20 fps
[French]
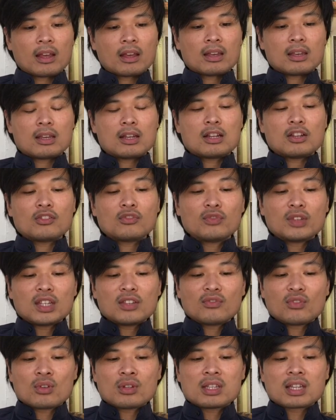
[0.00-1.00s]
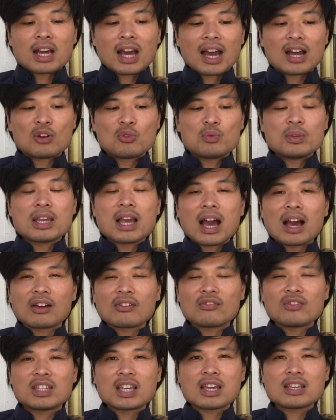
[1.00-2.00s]
Il y vit venir à lui un
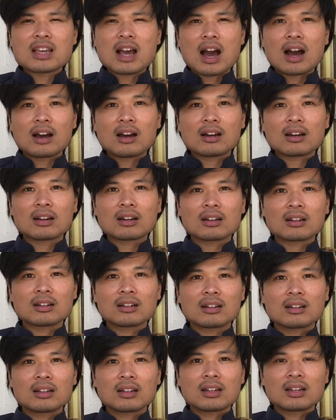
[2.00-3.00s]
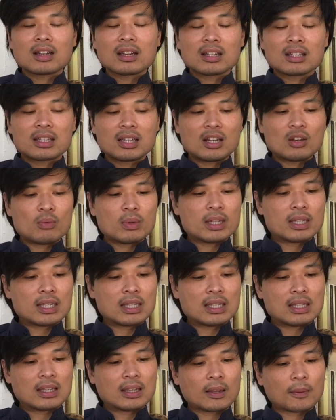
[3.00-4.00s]
vieillard qui lui
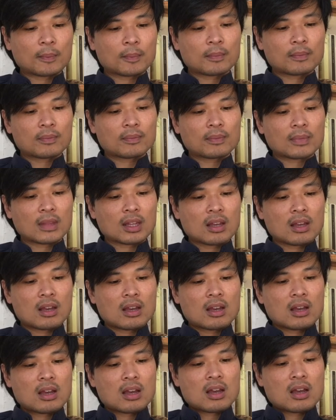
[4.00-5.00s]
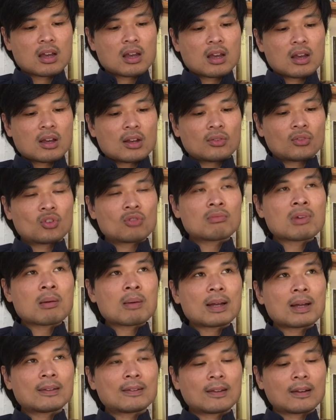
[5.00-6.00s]
dit Demain
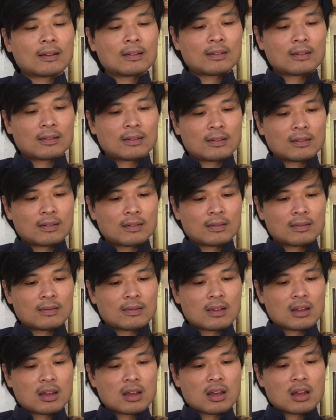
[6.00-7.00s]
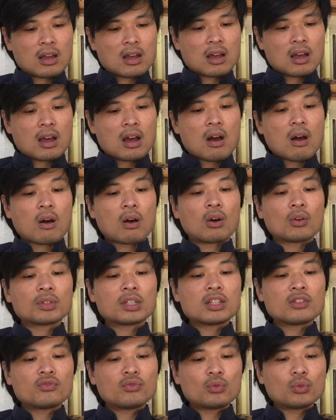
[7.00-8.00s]
matin,
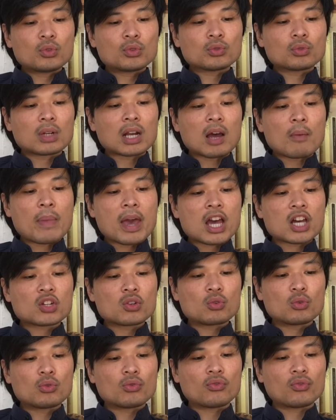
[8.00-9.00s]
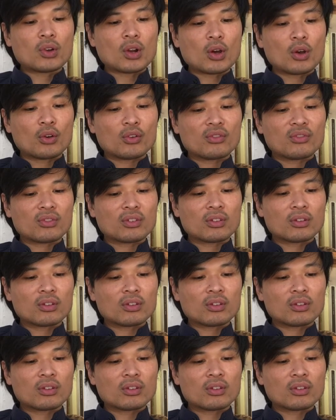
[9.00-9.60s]
rendez-vous sur la berge du fleuve.